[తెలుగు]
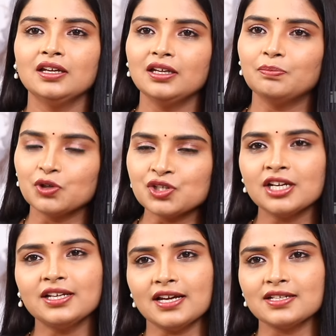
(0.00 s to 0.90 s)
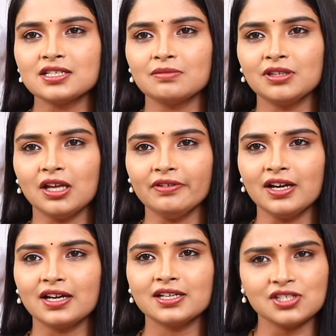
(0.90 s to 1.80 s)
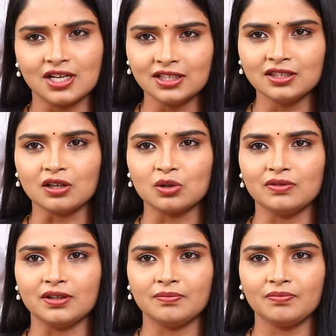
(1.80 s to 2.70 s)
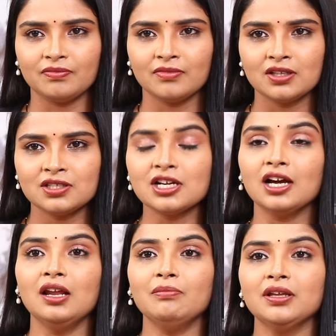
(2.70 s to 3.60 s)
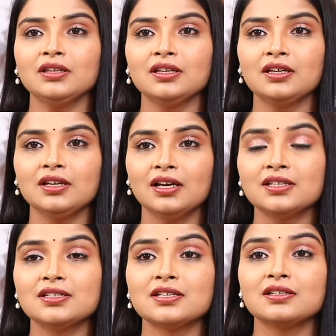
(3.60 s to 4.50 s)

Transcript: ఈ ప్రోస్టేట్ క్యాన్సర్ మీద అవగాహన చాలా తక్కువ చాలా మందికి అది